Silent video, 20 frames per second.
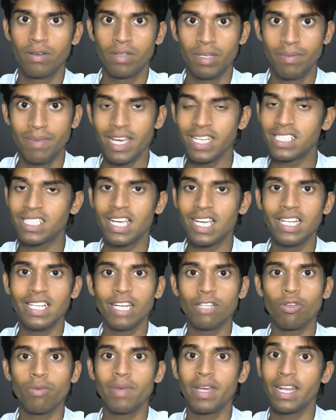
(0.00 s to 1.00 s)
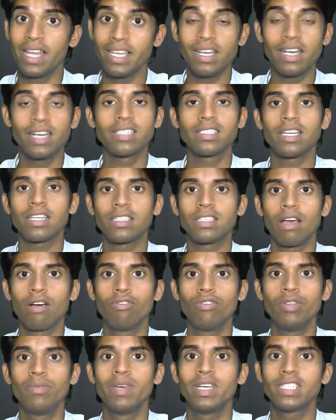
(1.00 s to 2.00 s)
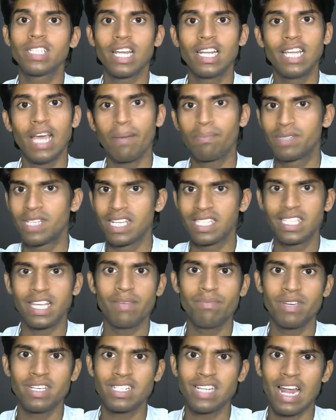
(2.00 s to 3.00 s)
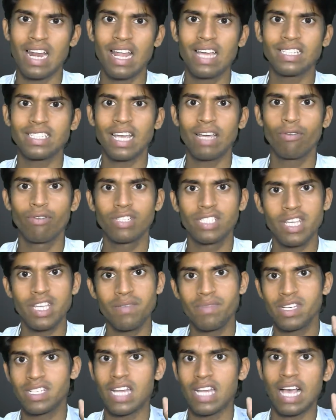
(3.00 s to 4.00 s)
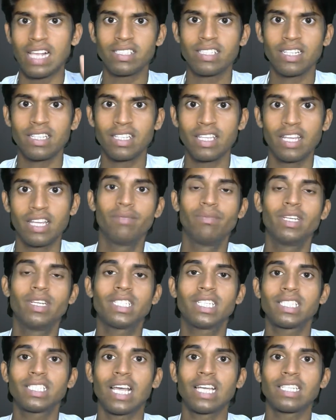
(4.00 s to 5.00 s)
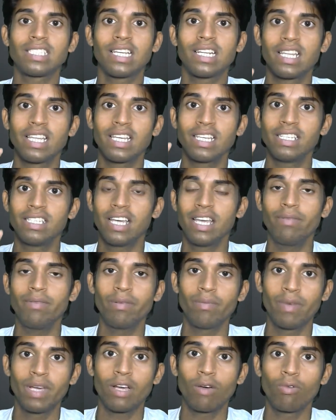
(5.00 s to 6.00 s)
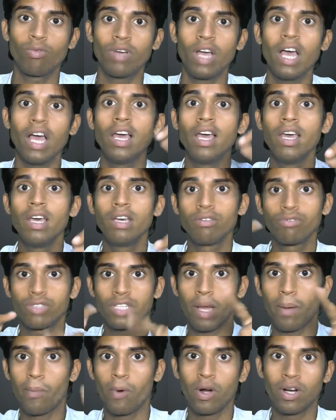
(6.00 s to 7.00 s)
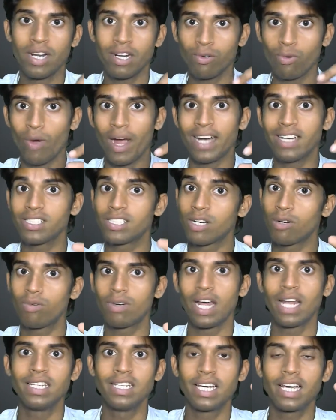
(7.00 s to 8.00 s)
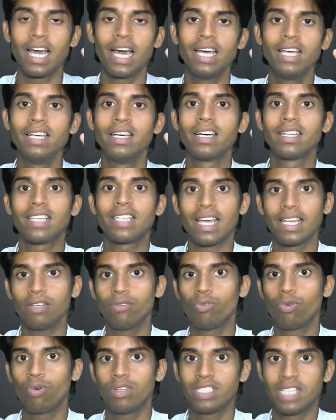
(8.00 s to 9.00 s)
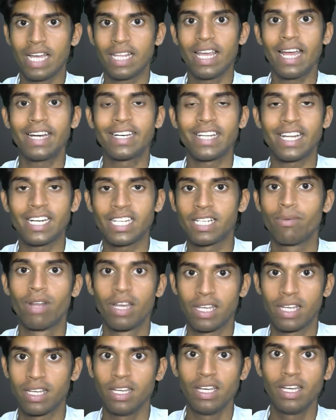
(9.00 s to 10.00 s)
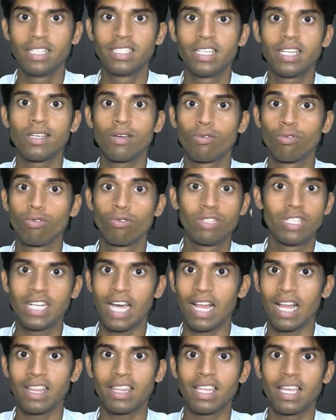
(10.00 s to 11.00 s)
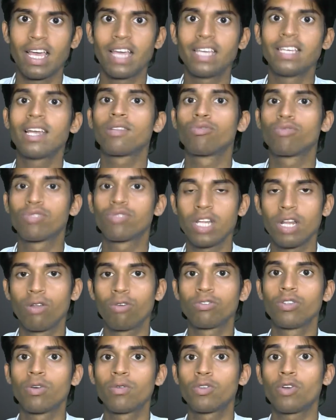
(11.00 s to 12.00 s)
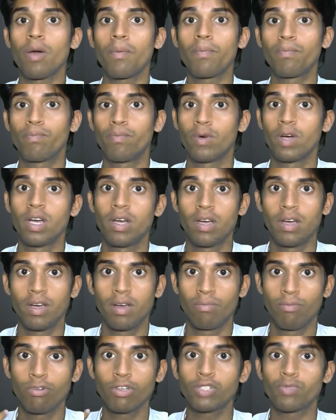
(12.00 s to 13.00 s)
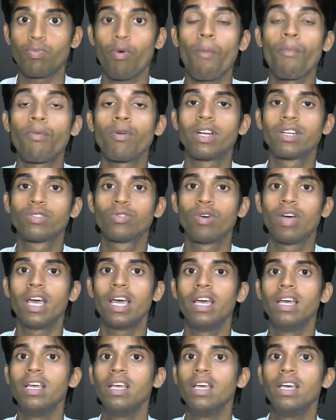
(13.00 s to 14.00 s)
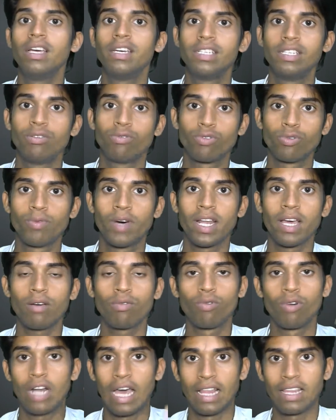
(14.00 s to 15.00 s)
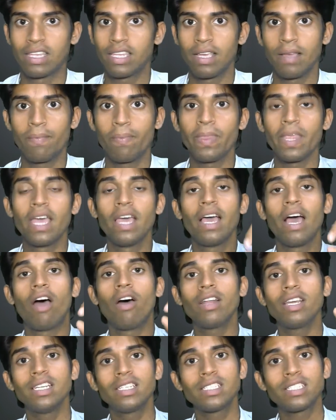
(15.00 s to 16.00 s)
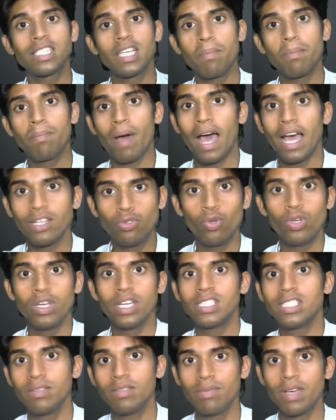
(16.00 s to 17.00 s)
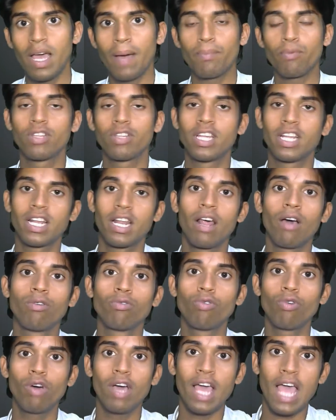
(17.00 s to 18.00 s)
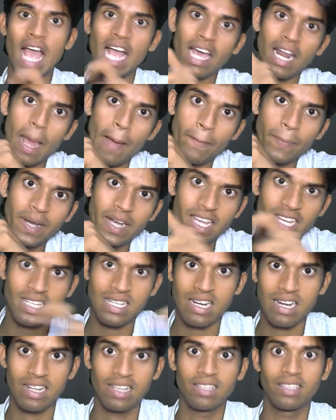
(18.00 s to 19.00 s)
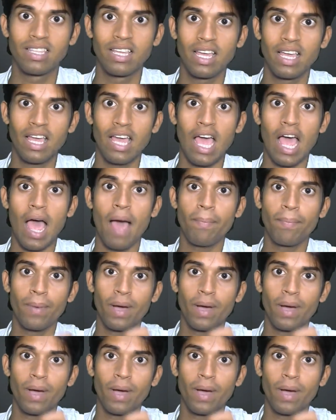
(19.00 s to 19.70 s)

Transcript: इमेज के लिए तो मैं नहीं कर सकता हूँ इमेज के लिए आप जैसे इमेज डालना चाहे वैसे इमेज डाल सकते हैं इमेज के साथ साथ लेकिन यही मैं कहूँगा उसका बॉर्डर वाइट जरूर डालिएगा ताकि वो ज़्यादा अट्रैक्टिव लगे जैसे गुरु डालते हैं या दूसरे लोग जो टॉप मोस्ट पॉपुलर जो हैं यूट्यूबर हैं वो डालते हैं और इसके बाद जो एक चीज़ मैं आपको देना रहा वो है अगर आप टेक्स्ट लिखते हैं आप